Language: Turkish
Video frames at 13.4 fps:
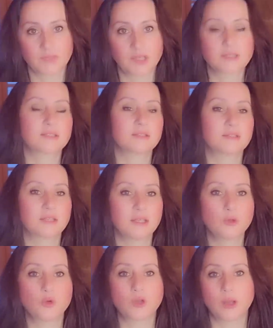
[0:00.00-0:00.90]
Aslında
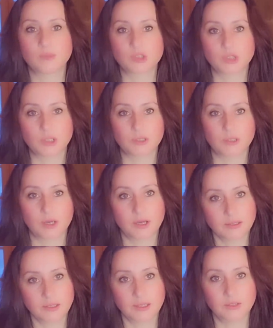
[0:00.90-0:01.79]
en önemli şey
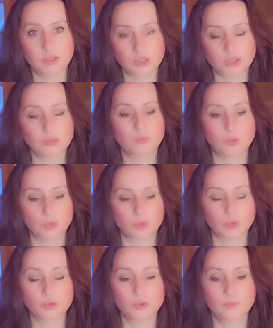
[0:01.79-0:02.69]
anne için
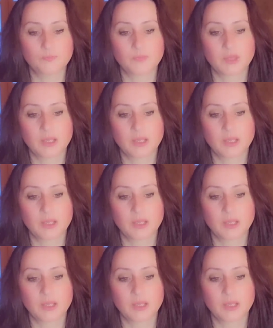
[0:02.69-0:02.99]
budur.